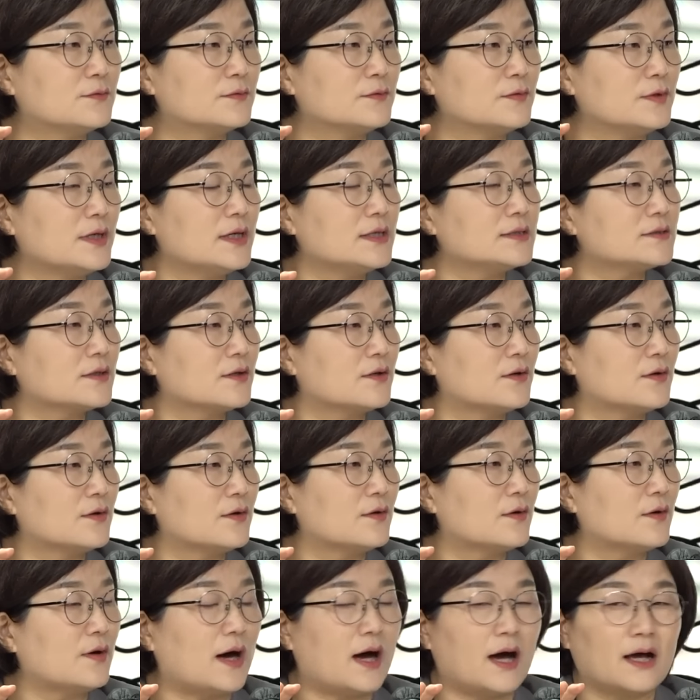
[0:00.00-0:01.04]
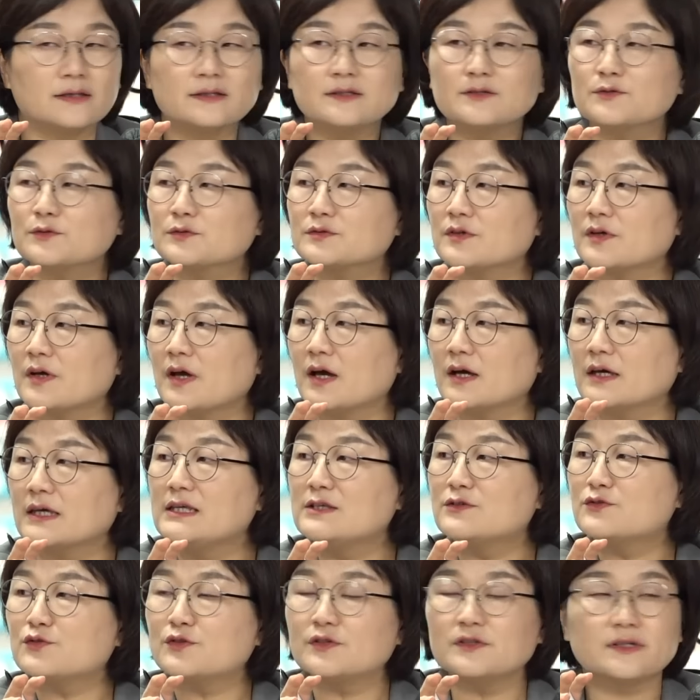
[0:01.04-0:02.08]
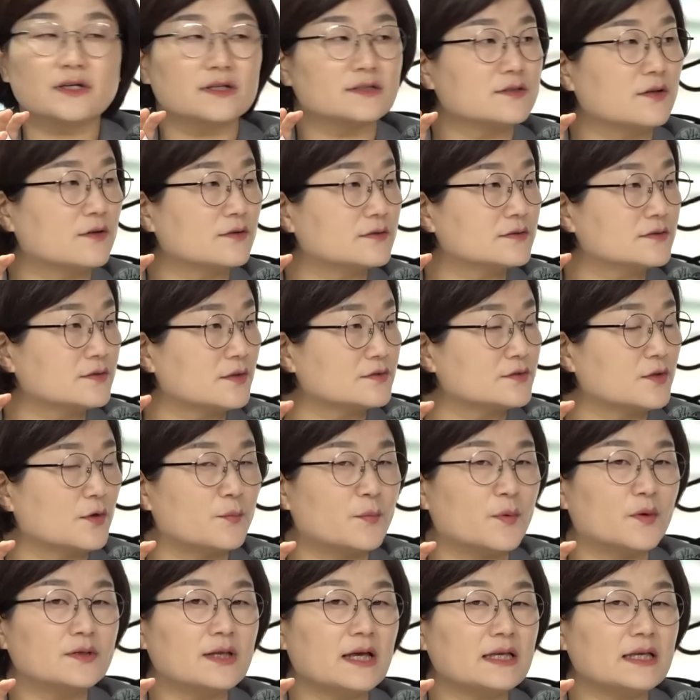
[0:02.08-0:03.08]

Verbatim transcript: 위해서 아니고서야 일주일에 36번,